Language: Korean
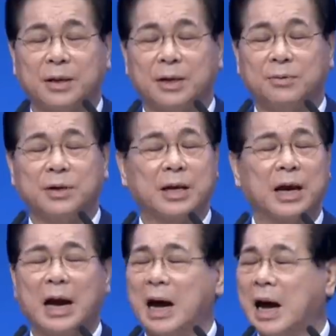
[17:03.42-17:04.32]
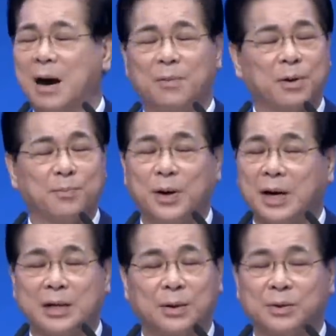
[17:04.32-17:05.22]
우리에게 아무런
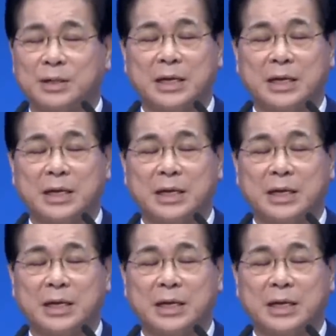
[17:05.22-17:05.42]
변화가 다가오지